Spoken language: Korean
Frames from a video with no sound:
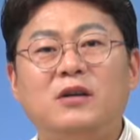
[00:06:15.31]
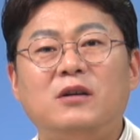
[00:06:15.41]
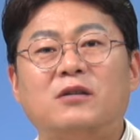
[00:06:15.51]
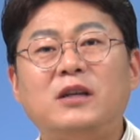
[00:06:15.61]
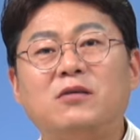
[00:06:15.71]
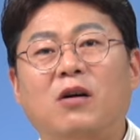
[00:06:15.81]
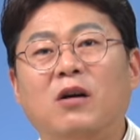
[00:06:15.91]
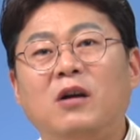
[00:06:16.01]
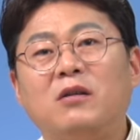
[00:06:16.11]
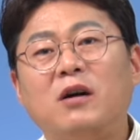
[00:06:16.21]

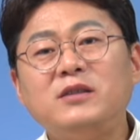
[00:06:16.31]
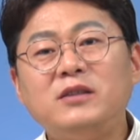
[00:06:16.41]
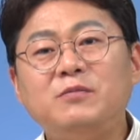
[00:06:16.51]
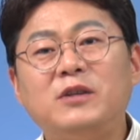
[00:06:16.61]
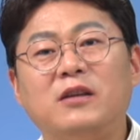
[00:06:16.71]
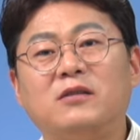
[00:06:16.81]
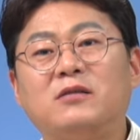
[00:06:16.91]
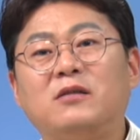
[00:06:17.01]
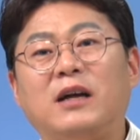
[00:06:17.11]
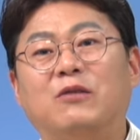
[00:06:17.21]
그래서 커스텀되는
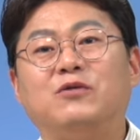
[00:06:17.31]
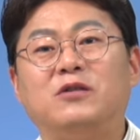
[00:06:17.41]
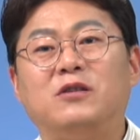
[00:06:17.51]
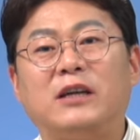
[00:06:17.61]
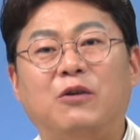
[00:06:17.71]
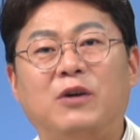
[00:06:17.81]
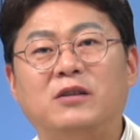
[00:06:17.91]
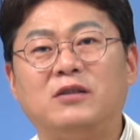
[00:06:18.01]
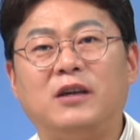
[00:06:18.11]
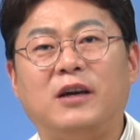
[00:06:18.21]
그런 가구들을
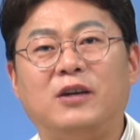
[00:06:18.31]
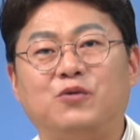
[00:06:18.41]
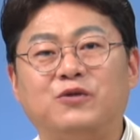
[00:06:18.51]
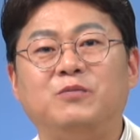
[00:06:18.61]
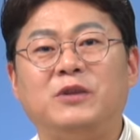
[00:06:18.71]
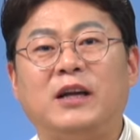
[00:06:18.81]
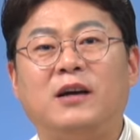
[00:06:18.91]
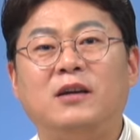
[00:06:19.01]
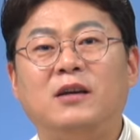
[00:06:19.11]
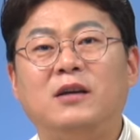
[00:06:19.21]
사용하는 게 좋습니다.
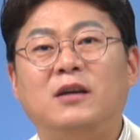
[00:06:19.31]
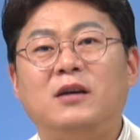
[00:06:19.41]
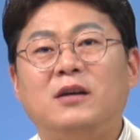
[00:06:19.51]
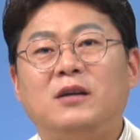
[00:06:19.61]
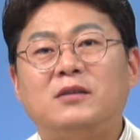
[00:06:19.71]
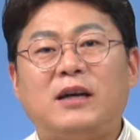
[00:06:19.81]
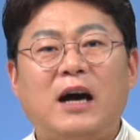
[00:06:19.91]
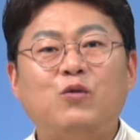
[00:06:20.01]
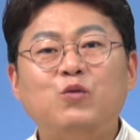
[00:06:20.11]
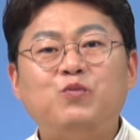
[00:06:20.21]

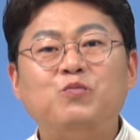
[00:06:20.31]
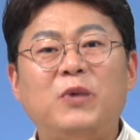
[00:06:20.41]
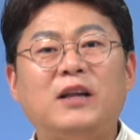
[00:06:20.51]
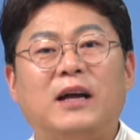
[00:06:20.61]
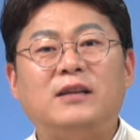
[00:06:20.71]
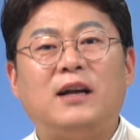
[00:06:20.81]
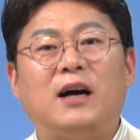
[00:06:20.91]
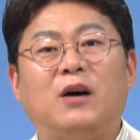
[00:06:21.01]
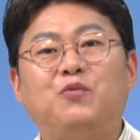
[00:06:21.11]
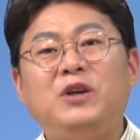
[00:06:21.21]
좌우뿐만
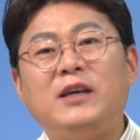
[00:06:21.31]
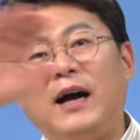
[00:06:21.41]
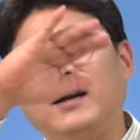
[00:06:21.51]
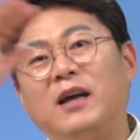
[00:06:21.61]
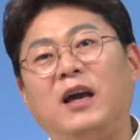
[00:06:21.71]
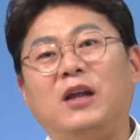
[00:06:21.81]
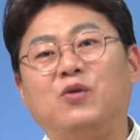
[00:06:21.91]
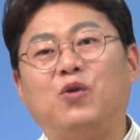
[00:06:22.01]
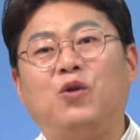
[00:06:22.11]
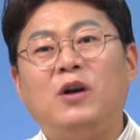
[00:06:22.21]
아니라
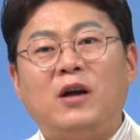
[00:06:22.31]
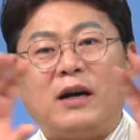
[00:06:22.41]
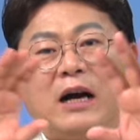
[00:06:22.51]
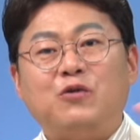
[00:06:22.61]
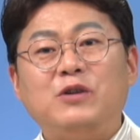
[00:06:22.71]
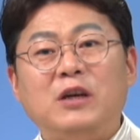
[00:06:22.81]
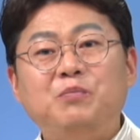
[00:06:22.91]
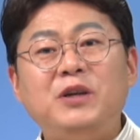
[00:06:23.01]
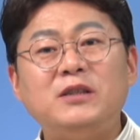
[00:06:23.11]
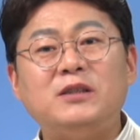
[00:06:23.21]
위아래에도
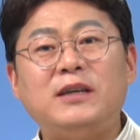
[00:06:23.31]
가구의 핏을